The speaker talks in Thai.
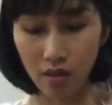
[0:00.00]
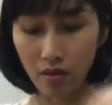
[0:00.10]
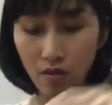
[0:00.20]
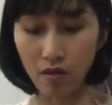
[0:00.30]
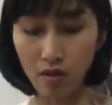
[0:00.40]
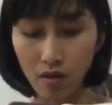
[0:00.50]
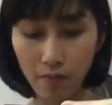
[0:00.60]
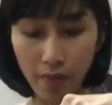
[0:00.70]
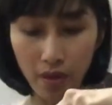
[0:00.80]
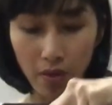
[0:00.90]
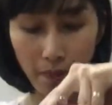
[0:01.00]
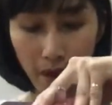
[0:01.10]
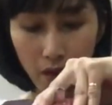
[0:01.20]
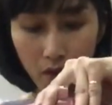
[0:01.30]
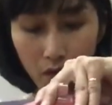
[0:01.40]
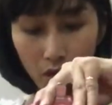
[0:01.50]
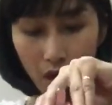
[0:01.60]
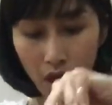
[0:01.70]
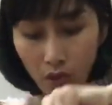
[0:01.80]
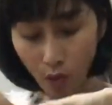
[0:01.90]
แล้วก็เปิดเข้าไปค่อน
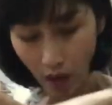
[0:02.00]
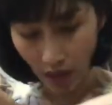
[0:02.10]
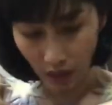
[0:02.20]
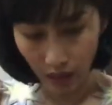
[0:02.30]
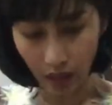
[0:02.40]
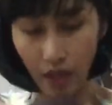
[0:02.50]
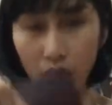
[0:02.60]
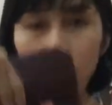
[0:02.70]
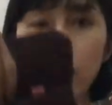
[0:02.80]
ข้างกว้างเลยค่ะ